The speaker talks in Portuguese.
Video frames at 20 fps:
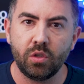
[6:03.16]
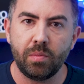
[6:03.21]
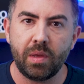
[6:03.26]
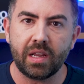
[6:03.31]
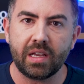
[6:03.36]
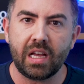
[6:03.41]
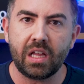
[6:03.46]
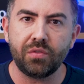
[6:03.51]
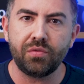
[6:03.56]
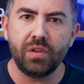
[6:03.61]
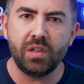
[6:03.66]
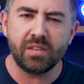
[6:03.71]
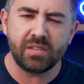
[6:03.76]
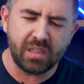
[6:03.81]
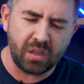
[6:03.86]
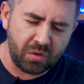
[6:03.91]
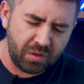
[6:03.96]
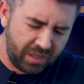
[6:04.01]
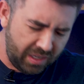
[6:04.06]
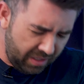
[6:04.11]
no mercado
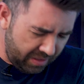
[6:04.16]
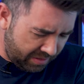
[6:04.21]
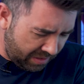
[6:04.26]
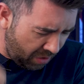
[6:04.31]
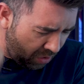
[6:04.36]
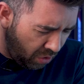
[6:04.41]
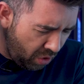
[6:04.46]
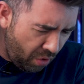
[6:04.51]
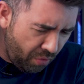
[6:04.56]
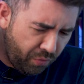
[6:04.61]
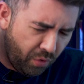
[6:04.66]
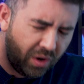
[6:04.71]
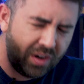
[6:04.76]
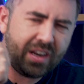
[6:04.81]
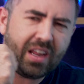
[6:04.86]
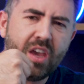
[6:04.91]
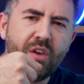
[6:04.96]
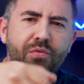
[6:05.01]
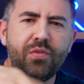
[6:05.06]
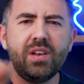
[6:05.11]
financeiro, então eu não vou
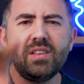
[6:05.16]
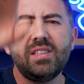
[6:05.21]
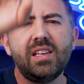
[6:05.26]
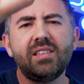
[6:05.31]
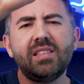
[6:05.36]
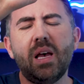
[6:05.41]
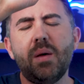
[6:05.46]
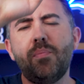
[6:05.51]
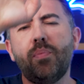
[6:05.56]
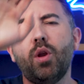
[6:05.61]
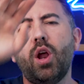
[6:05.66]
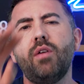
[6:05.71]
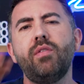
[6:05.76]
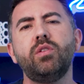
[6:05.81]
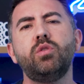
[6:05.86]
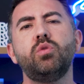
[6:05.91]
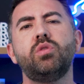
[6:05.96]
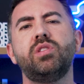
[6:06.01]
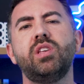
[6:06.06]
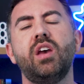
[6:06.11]
nem fazer essa
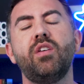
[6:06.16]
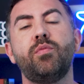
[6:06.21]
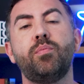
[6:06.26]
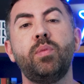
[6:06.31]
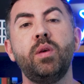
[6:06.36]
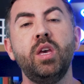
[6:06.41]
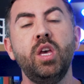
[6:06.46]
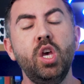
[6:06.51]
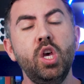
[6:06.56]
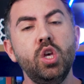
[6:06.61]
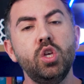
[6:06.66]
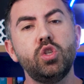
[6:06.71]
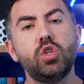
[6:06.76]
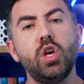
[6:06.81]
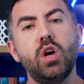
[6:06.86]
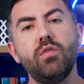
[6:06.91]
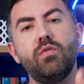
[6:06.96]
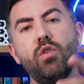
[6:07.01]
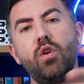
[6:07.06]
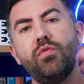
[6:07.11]
prova do CFP,
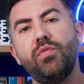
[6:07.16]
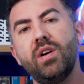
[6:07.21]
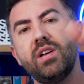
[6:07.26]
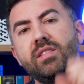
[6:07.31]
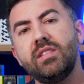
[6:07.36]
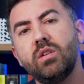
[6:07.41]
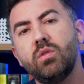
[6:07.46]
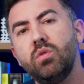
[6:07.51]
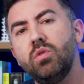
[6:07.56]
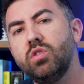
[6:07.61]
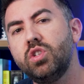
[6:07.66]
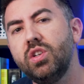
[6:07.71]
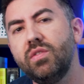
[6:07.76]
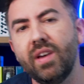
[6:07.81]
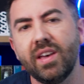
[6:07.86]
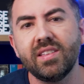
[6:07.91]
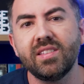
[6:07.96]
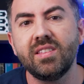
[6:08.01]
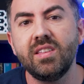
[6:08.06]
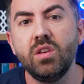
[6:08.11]
só vou fazer quando
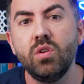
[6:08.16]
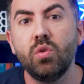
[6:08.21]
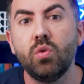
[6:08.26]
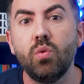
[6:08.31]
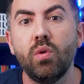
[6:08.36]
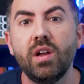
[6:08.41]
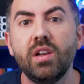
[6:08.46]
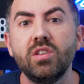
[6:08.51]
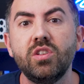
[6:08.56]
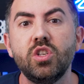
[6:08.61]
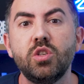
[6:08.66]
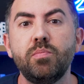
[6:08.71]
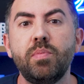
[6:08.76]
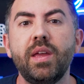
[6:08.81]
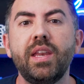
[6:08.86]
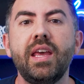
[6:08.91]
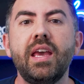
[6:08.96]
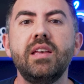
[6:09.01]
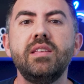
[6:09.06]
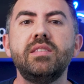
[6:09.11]
tiver cinco anos de
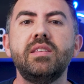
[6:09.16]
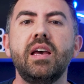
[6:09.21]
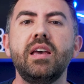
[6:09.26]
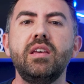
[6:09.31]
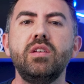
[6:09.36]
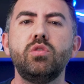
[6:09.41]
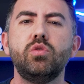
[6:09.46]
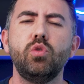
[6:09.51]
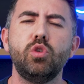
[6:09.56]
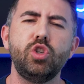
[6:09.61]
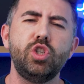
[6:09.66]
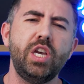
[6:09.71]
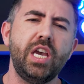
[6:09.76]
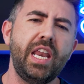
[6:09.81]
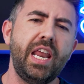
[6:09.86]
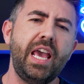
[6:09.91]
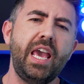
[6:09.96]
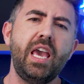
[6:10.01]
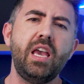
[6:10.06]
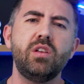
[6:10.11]
experiência aí, sou
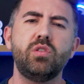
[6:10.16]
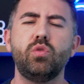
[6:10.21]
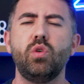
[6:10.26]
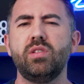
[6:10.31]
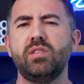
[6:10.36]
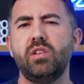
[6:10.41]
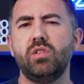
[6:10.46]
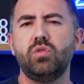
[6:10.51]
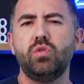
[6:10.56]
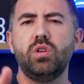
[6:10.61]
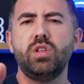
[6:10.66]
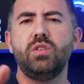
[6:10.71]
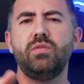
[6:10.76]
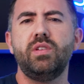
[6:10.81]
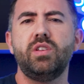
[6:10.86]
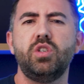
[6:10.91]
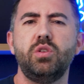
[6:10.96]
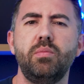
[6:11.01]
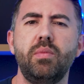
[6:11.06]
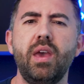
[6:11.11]
gerente, sou assessor de
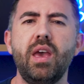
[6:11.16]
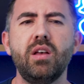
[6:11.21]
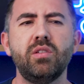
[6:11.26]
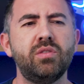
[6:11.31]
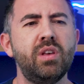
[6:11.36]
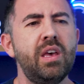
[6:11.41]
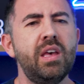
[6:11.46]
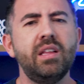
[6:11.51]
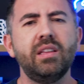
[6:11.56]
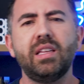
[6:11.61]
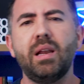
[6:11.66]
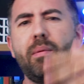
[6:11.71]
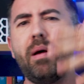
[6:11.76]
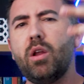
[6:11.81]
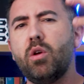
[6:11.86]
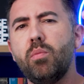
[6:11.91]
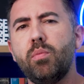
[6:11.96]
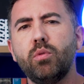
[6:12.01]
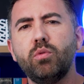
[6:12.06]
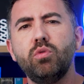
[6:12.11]
investimentos,
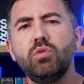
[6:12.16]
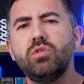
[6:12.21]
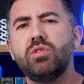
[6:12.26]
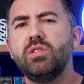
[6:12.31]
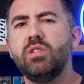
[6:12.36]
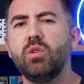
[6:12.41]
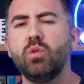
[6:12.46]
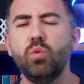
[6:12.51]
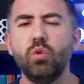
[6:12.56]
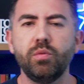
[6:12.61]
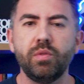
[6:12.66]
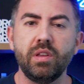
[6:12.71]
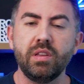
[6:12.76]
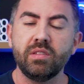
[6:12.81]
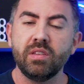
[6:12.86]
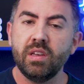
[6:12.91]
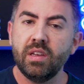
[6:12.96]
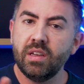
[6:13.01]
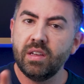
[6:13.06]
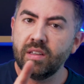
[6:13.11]
trabalho com produtos
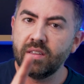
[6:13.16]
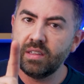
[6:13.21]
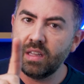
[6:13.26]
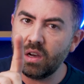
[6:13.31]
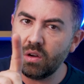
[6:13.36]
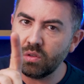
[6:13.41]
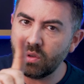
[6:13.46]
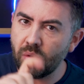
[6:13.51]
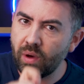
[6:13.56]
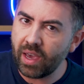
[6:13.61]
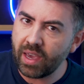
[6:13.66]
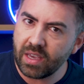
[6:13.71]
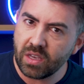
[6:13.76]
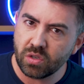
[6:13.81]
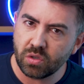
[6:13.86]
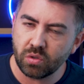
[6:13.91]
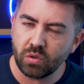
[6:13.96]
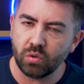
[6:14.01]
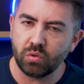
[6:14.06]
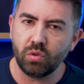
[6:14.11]
seguros, não, não é
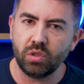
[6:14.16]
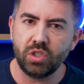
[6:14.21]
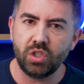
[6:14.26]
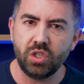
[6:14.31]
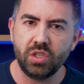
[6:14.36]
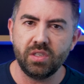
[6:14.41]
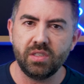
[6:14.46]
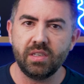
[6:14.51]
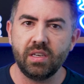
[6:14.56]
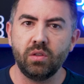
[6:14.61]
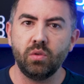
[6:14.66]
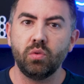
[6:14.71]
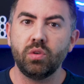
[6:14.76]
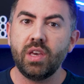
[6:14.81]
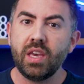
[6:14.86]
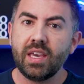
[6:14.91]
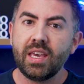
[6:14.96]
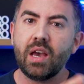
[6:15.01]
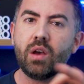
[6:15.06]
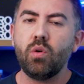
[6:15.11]
isso que eu estou te dizendo. O
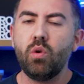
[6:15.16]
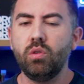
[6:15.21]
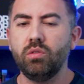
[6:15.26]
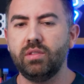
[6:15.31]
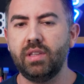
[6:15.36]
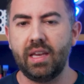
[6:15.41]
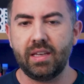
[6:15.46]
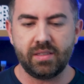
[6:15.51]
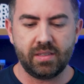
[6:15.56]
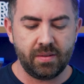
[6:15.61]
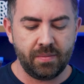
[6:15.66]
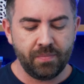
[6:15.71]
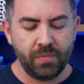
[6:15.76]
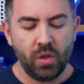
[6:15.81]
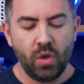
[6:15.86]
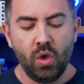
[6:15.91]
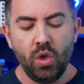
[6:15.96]
que que acontece?